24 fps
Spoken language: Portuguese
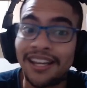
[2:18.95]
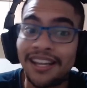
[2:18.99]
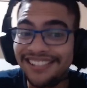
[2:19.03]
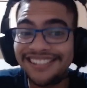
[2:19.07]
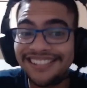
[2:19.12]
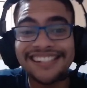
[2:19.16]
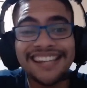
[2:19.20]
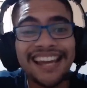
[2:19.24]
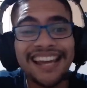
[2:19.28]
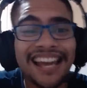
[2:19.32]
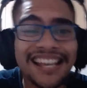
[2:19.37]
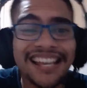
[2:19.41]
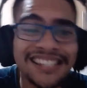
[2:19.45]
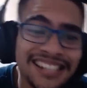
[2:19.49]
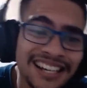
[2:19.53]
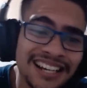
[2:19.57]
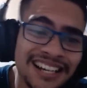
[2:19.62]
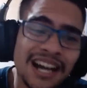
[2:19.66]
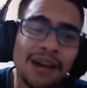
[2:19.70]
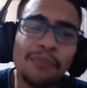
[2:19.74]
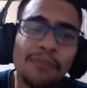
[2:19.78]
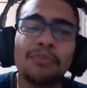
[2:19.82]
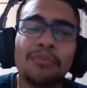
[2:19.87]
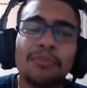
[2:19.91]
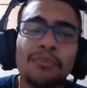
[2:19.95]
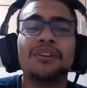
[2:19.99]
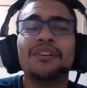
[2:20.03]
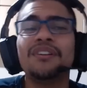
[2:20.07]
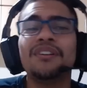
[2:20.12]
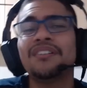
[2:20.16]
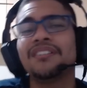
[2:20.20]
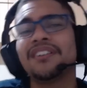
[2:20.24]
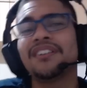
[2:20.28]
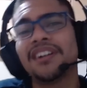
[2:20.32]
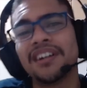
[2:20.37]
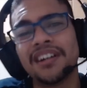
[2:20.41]
Esquece,
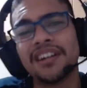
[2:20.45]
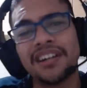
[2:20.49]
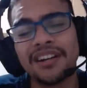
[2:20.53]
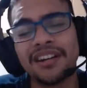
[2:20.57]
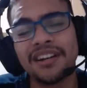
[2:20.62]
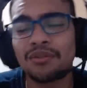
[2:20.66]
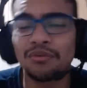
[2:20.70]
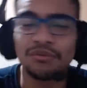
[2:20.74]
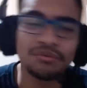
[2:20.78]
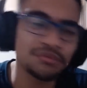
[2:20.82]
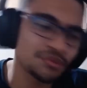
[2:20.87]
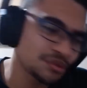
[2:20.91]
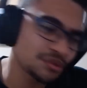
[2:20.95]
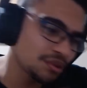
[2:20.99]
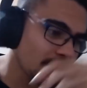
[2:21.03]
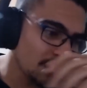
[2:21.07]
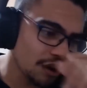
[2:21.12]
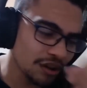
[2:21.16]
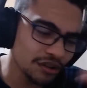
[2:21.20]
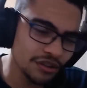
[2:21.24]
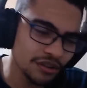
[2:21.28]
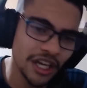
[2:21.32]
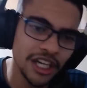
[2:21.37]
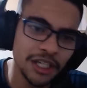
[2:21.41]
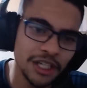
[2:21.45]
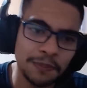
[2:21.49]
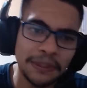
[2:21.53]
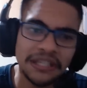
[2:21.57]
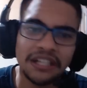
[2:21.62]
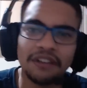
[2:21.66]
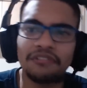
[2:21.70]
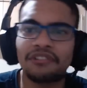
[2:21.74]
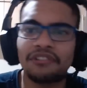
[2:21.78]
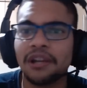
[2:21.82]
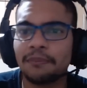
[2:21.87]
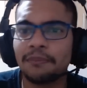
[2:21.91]
acabou com todo
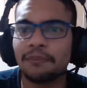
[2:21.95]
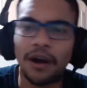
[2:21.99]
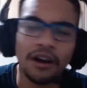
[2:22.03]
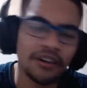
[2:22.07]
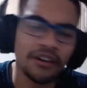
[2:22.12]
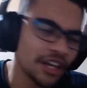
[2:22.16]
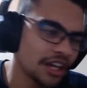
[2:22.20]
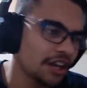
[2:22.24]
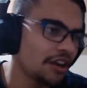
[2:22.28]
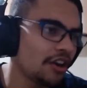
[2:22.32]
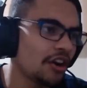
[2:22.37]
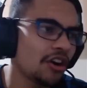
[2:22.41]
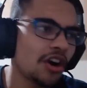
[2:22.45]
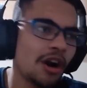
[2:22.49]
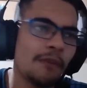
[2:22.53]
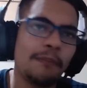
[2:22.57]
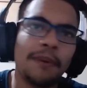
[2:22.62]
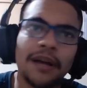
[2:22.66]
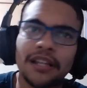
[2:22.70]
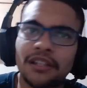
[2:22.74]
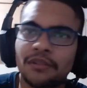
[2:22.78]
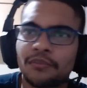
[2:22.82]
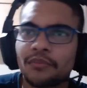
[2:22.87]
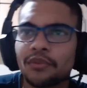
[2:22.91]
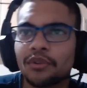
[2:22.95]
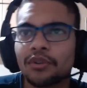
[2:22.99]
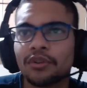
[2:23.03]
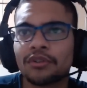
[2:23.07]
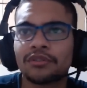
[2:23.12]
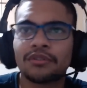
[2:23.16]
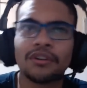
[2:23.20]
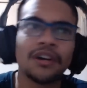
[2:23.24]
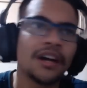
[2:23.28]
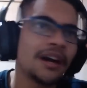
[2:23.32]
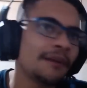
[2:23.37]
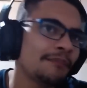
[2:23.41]
respeito a Filipão, que ganhou o Copa do
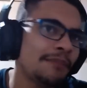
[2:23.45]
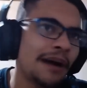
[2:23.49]
Mundo,